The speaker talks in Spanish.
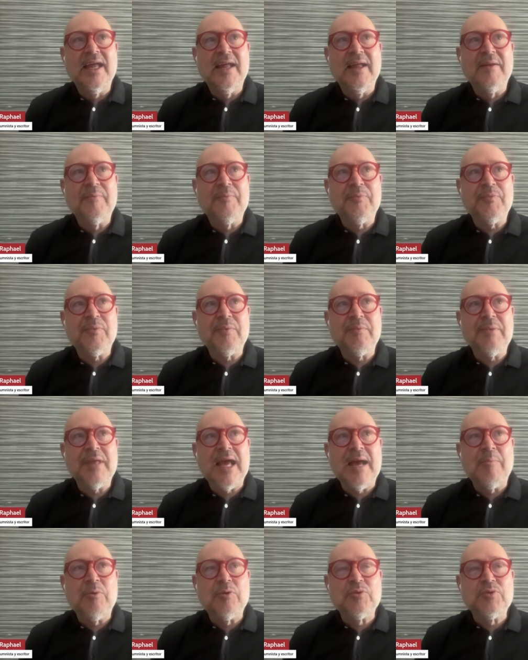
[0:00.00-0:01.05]
eh,
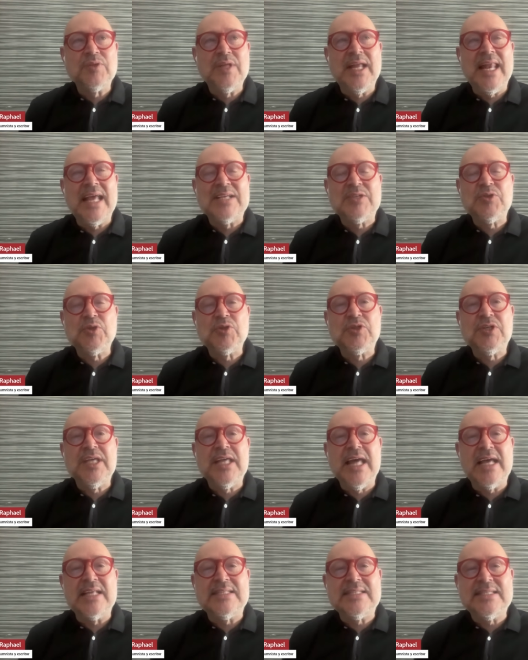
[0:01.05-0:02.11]
digamos, de la
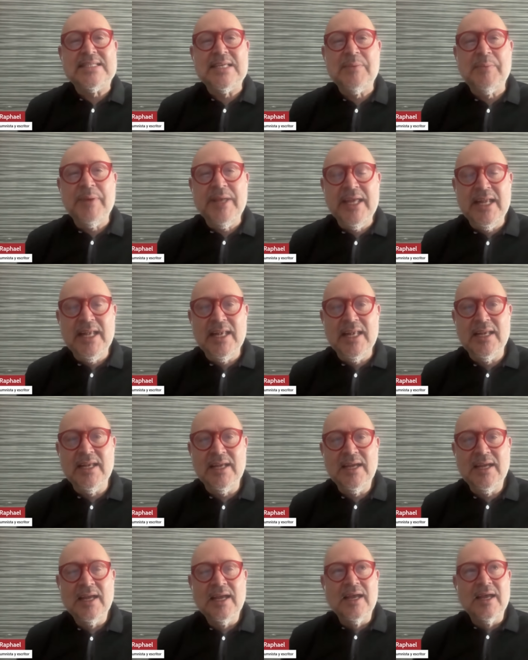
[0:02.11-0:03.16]
sociedad
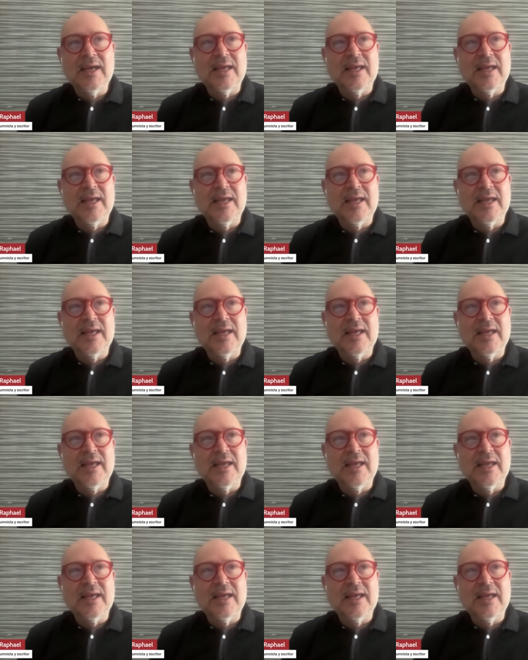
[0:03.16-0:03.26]
civil,